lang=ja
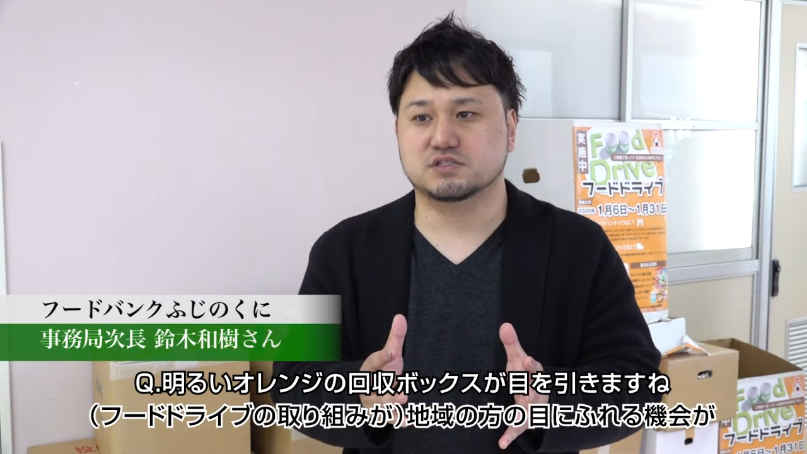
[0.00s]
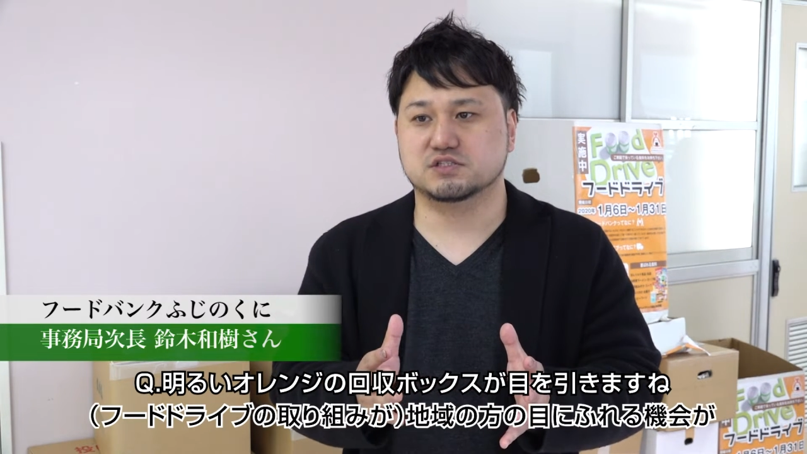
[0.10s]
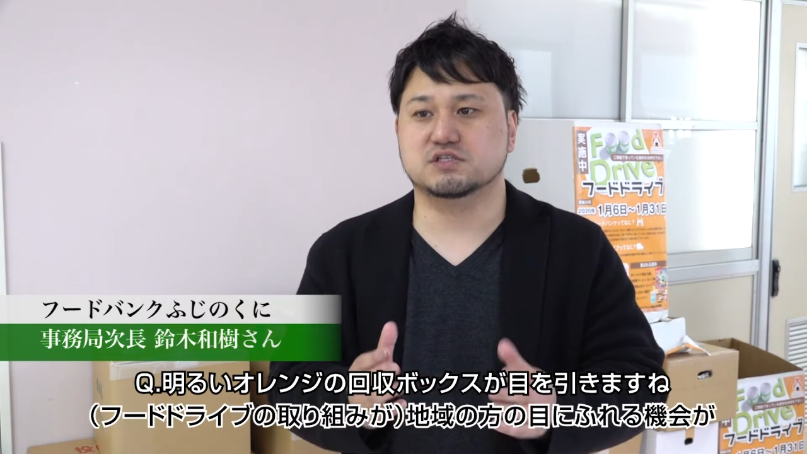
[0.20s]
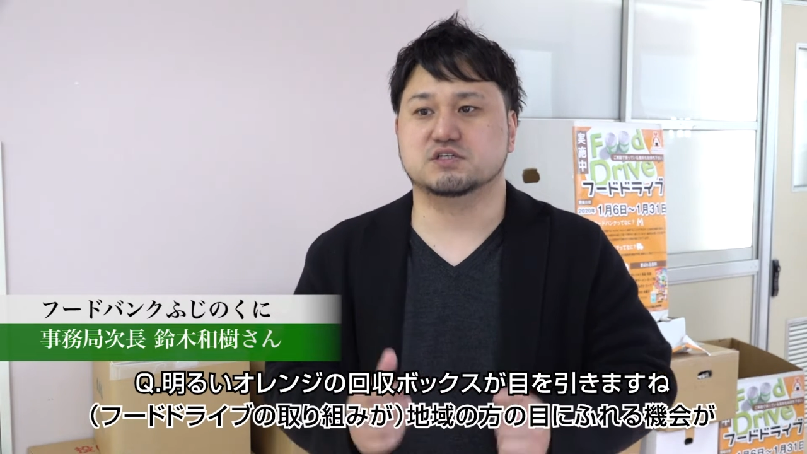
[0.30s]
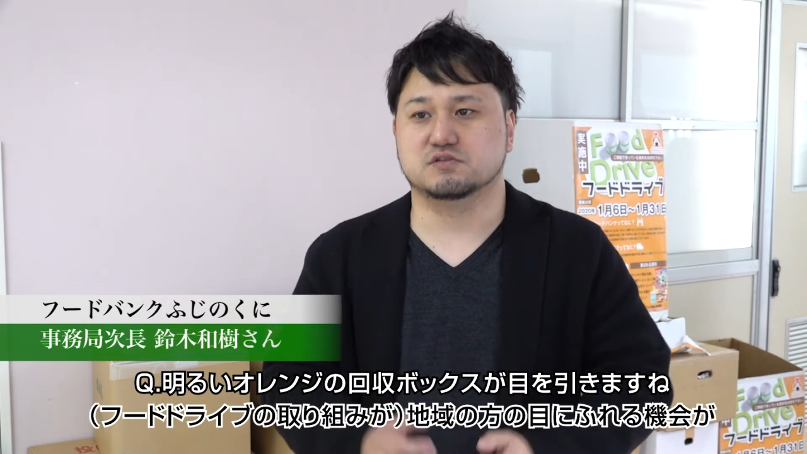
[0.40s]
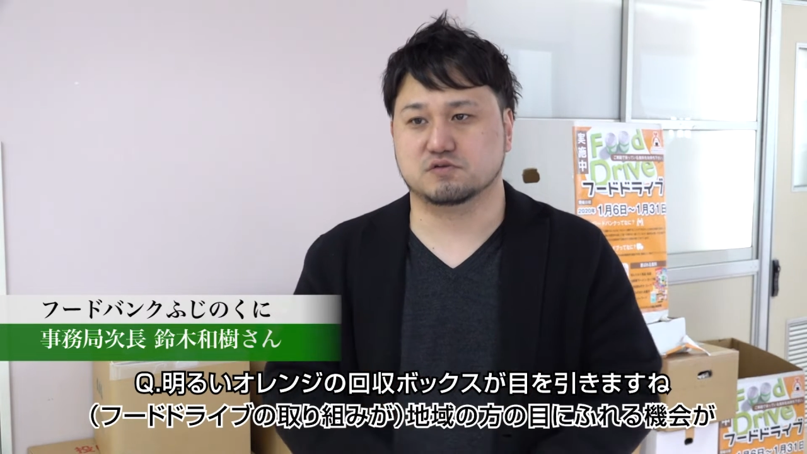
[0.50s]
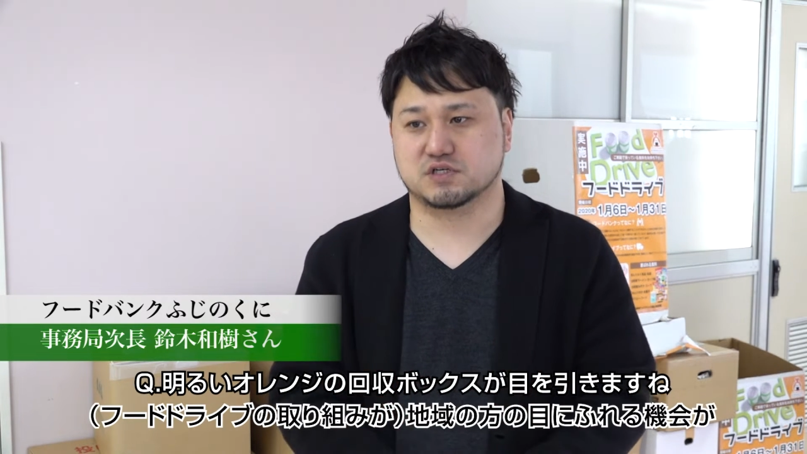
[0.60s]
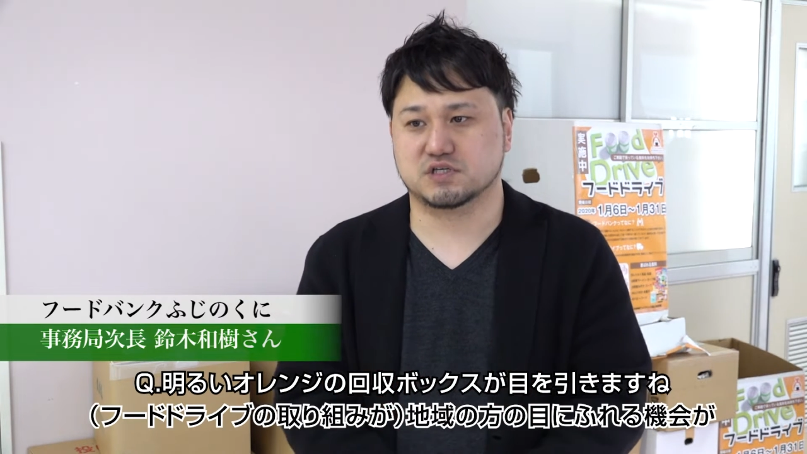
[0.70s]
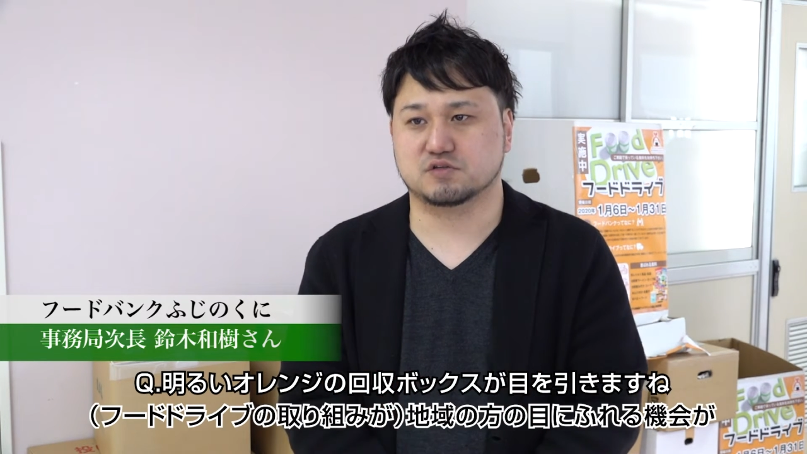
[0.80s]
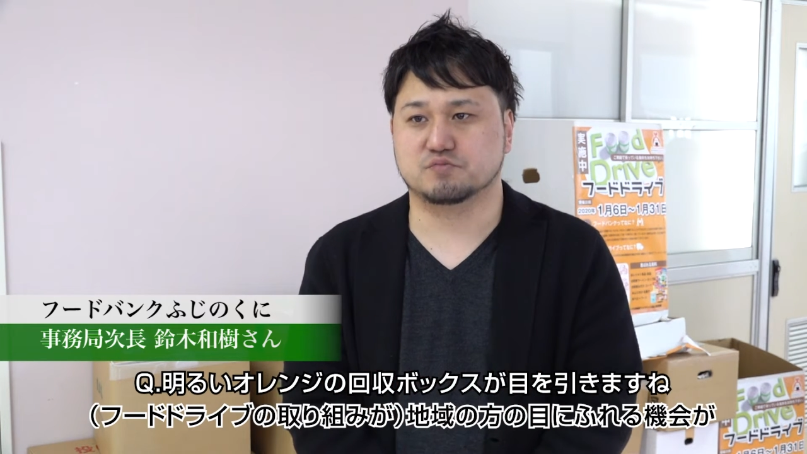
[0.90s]
地域の
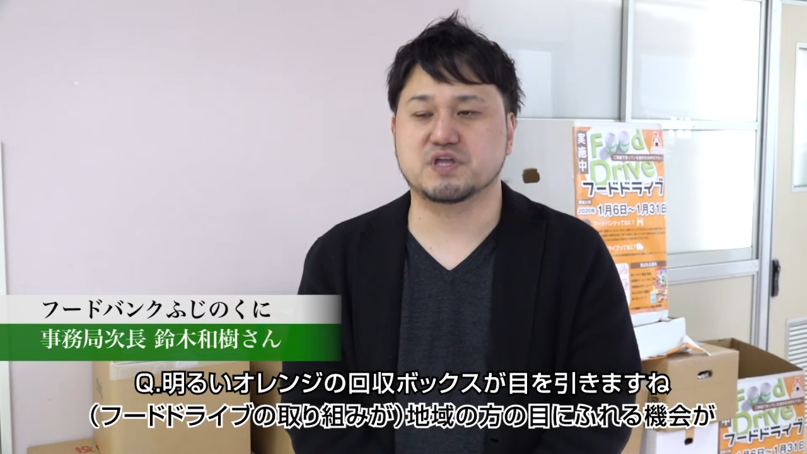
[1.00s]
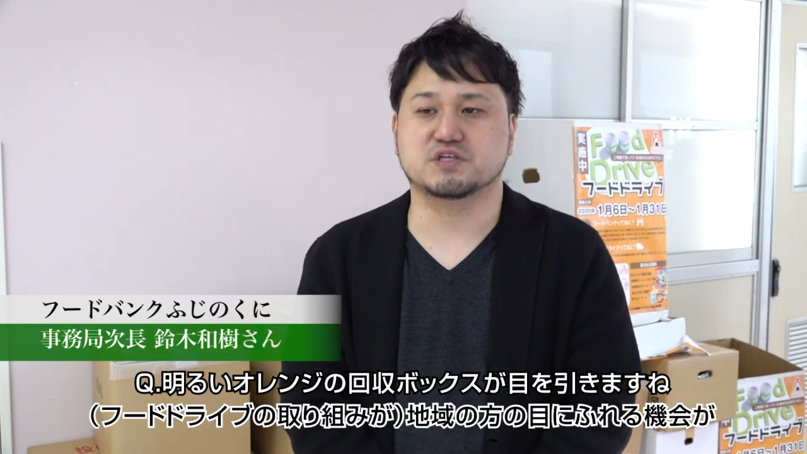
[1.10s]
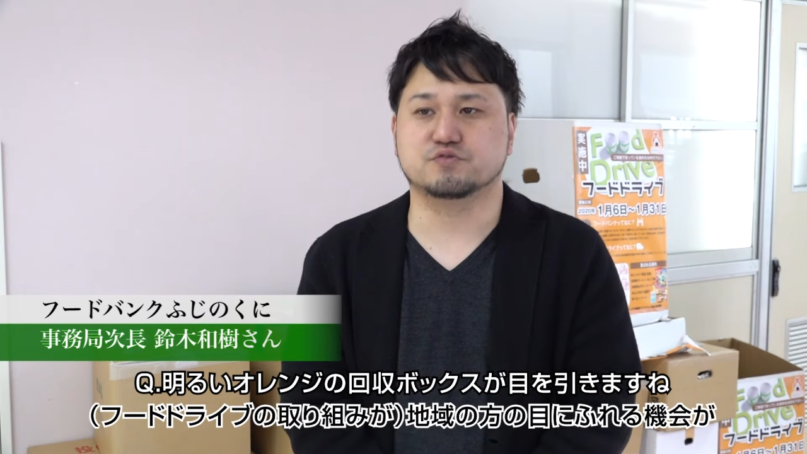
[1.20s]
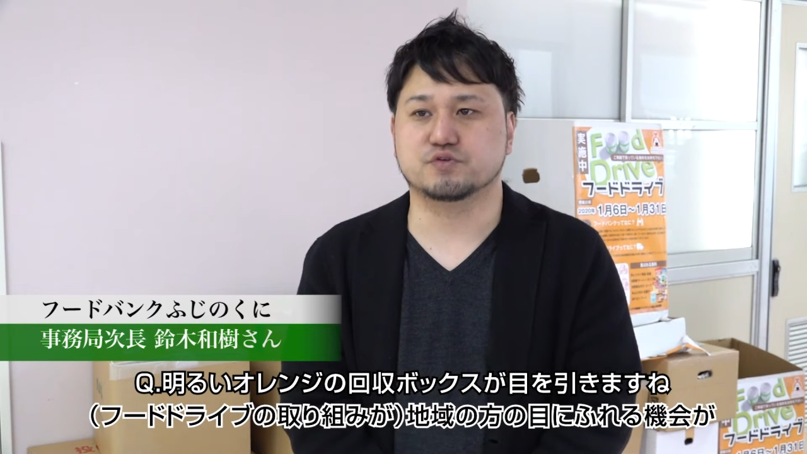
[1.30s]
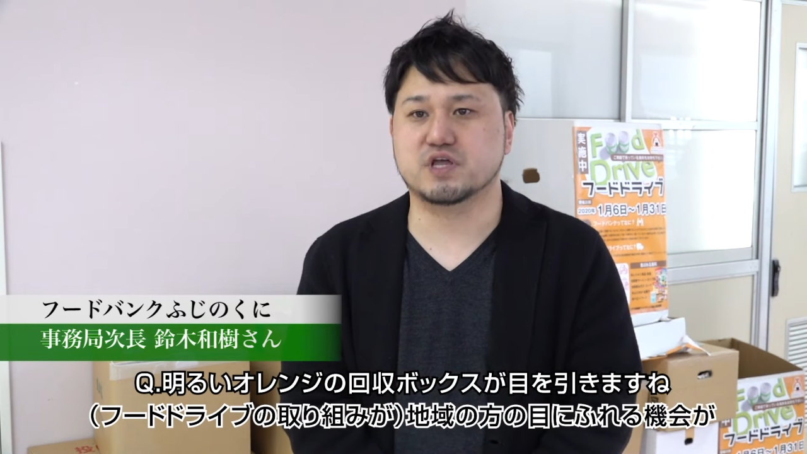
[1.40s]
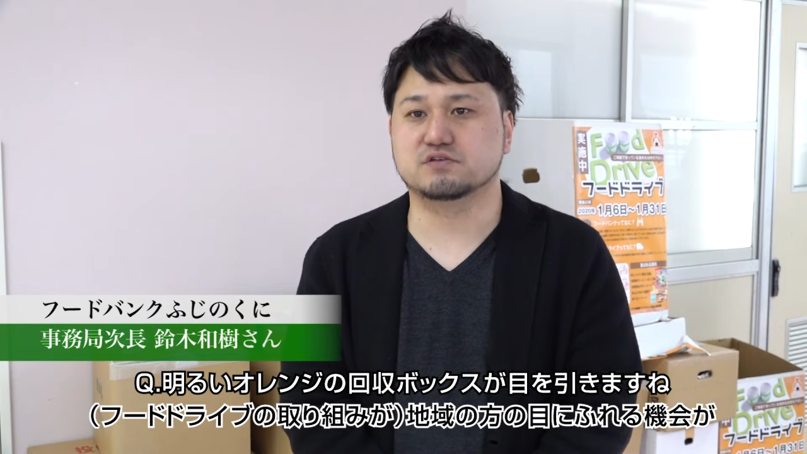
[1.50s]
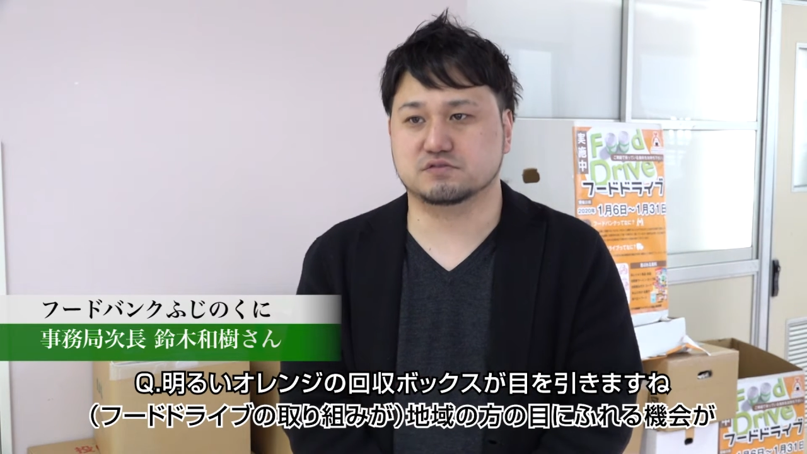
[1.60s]
方の目に触れ